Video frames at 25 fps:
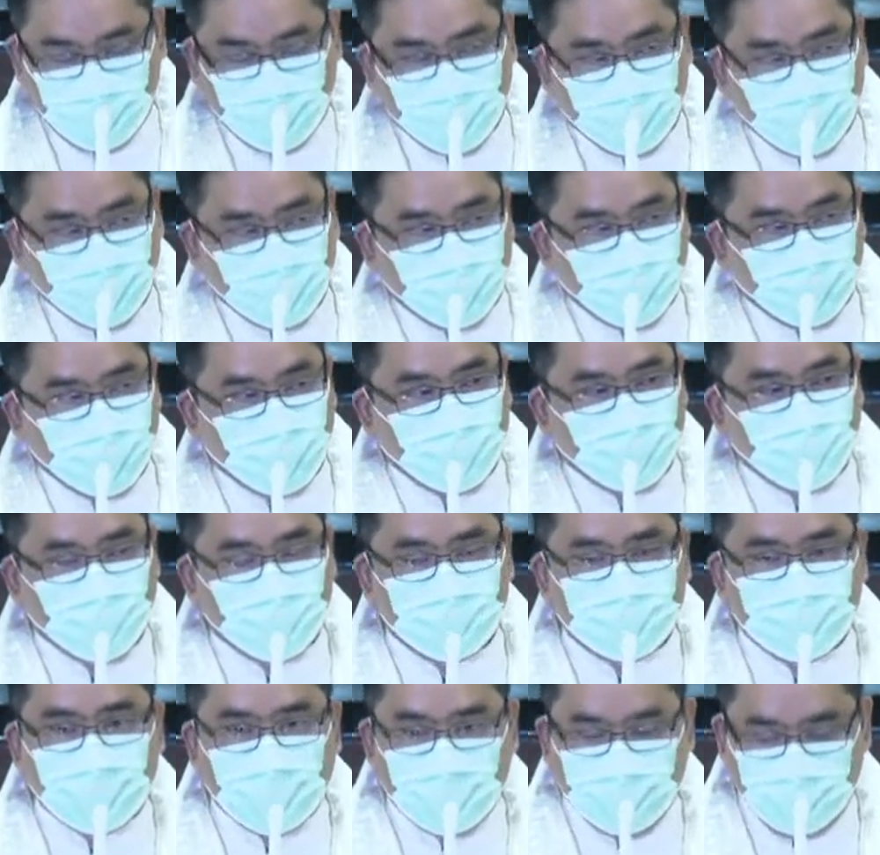o
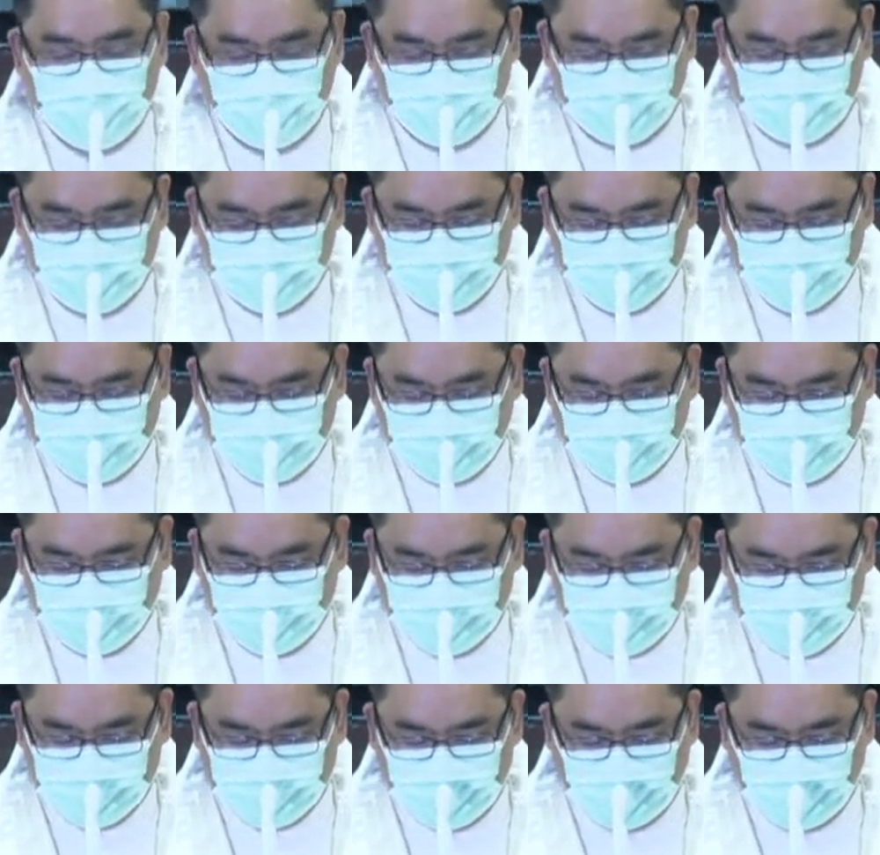ugnayan sa isa't
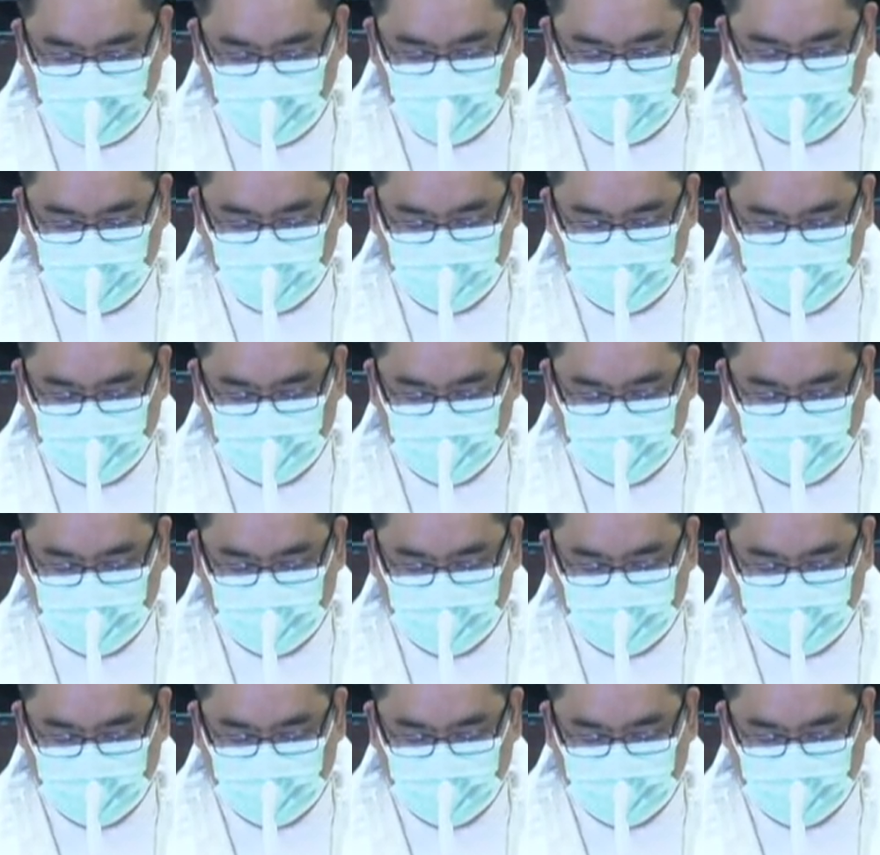isa